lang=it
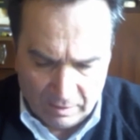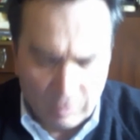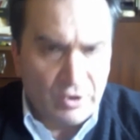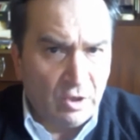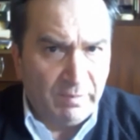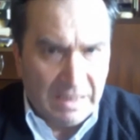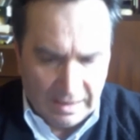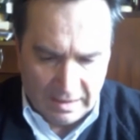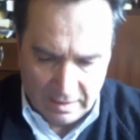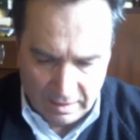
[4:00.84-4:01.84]
Monsignor
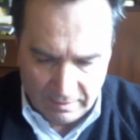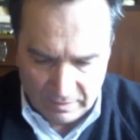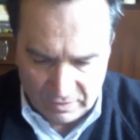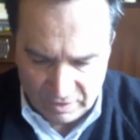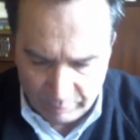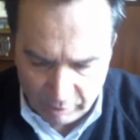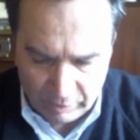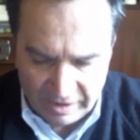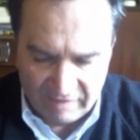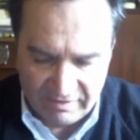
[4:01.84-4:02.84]
Benigni si
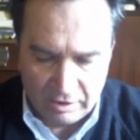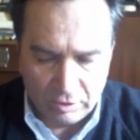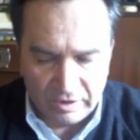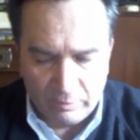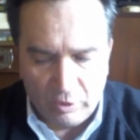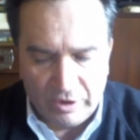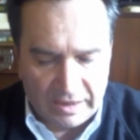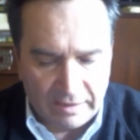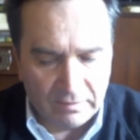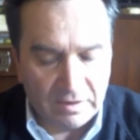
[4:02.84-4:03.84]
proponeva di
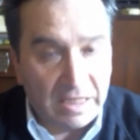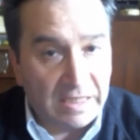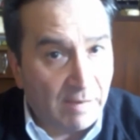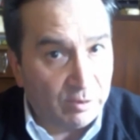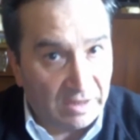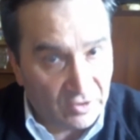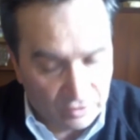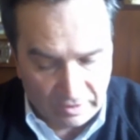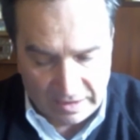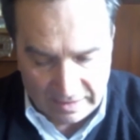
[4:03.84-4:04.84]
contribuire, nel campo della
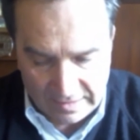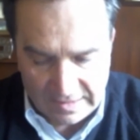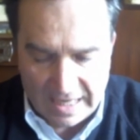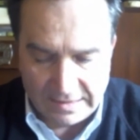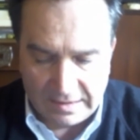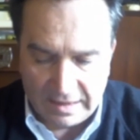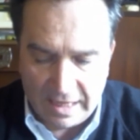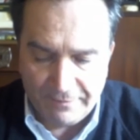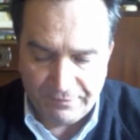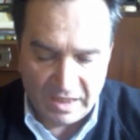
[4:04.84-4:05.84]
storia
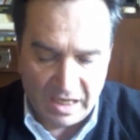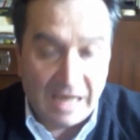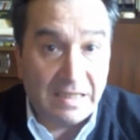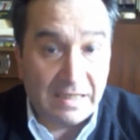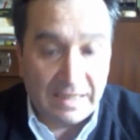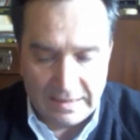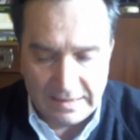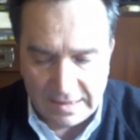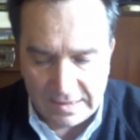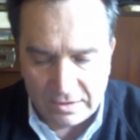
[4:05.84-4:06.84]
ecclesiastica, alla
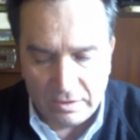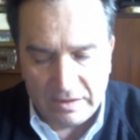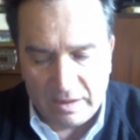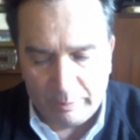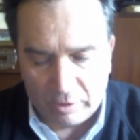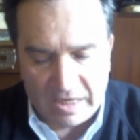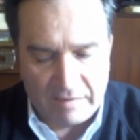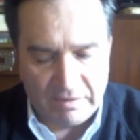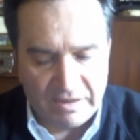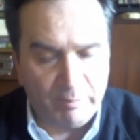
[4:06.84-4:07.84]
realizzazione del
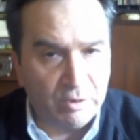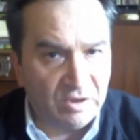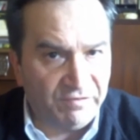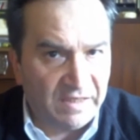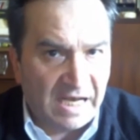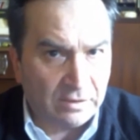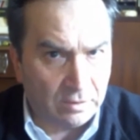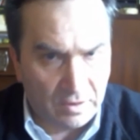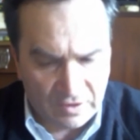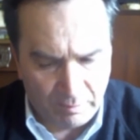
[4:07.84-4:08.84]
programma del pontificato
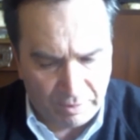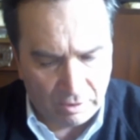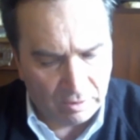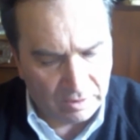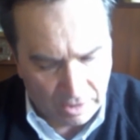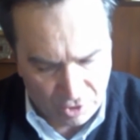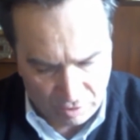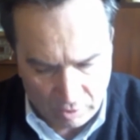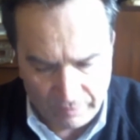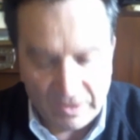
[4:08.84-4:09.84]
di San Pio
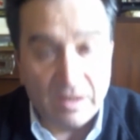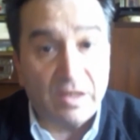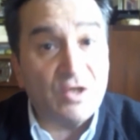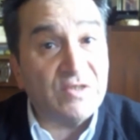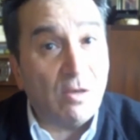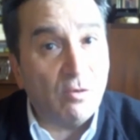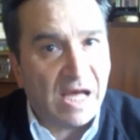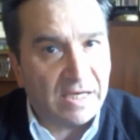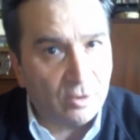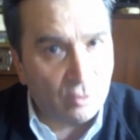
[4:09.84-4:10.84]
X,
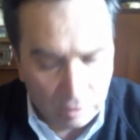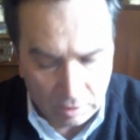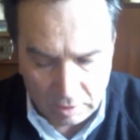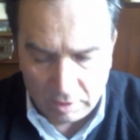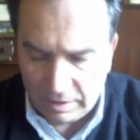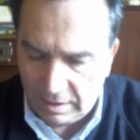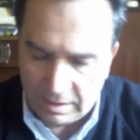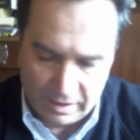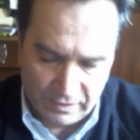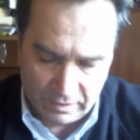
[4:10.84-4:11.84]
restaurare tutto in
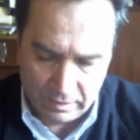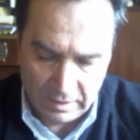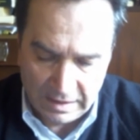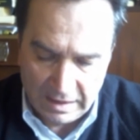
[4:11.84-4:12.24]
Cristo